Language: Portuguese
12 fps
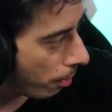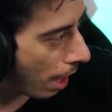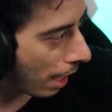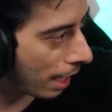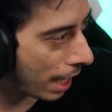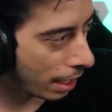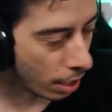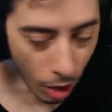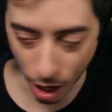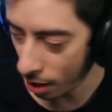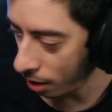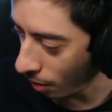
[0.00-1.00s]
Vamos lá, galera.
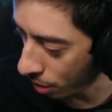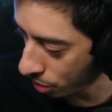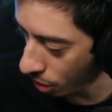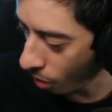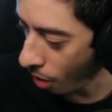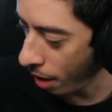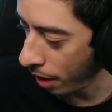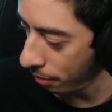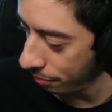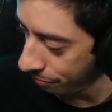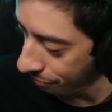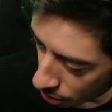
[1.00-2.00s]
Olha, eu acho que chegou a hora, hein?
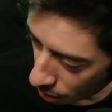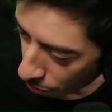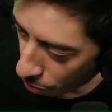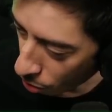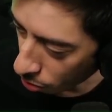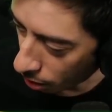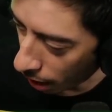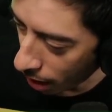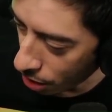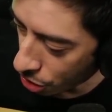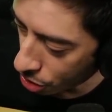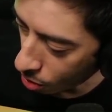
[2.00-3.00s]
Já foram
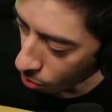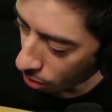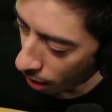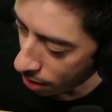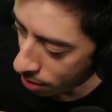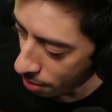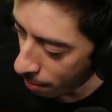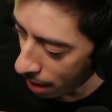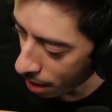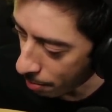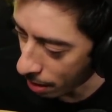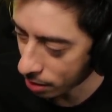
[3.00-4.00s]
três, são três e
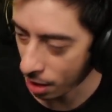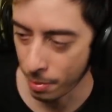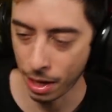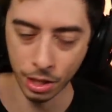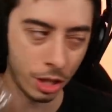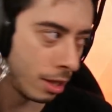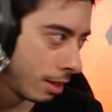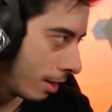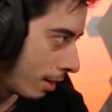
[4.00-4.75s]
meia, basicamente.